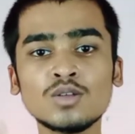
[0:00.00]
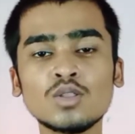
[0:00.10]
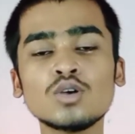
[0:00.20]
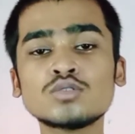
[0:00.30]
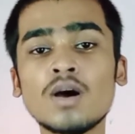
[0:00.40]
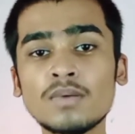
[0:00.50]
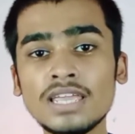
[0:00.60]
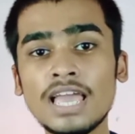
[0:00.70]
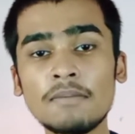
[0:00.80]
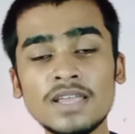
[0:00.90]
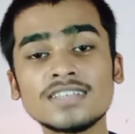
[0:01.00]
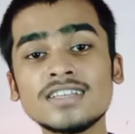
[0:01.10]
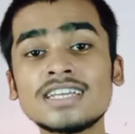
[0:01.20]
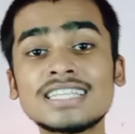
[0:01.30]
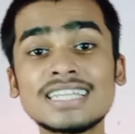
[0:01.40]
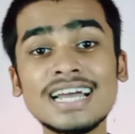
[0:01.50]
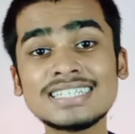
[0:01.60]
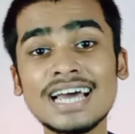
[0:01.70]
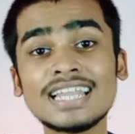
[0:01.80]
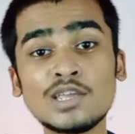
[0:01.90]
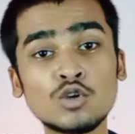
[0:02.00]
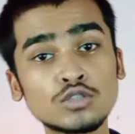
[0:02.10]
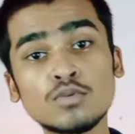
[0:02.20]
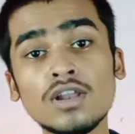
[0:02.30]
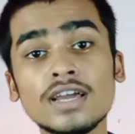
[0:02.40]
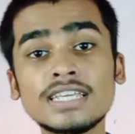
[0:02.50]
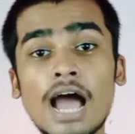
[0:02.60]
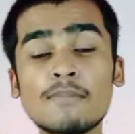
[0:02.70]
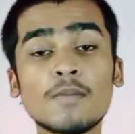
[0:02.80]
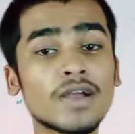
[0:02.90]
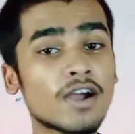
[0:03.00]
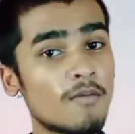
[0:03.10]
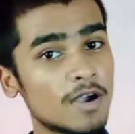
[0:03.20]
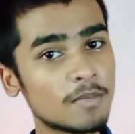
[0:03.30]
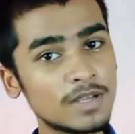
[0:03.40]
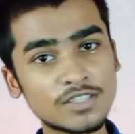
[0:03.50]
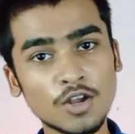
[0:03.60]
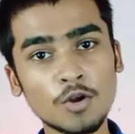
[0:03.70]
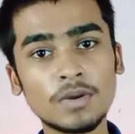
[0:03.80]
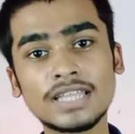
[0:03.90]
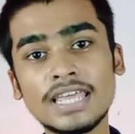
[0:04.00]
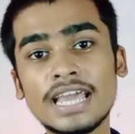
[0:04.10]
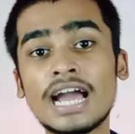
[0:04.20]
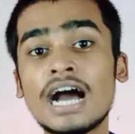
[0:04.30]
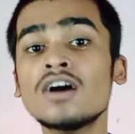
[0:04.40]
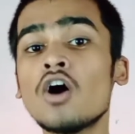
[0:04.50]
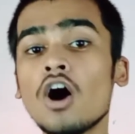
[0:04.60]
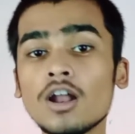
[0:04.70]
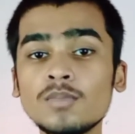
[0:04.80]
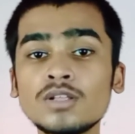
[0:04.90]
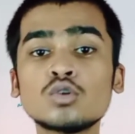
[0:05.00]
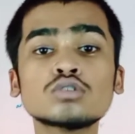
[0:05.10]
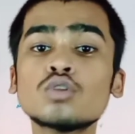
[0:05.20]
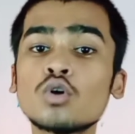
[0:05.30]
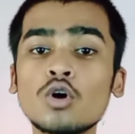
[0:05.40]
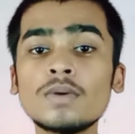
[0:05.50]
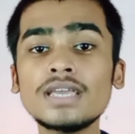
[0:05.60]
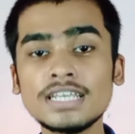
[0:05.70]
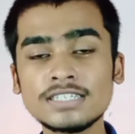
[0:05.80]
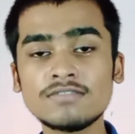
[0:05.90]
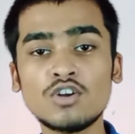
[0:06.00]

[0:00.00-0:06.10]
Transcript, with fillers: तो दोस्तों आपको ये एप्लीकेशन कितना ज़्यादा यूजफुल लगी आप हमें कमेंट में ज़रूर बताइएगा और अपने दोस्तों को भी इस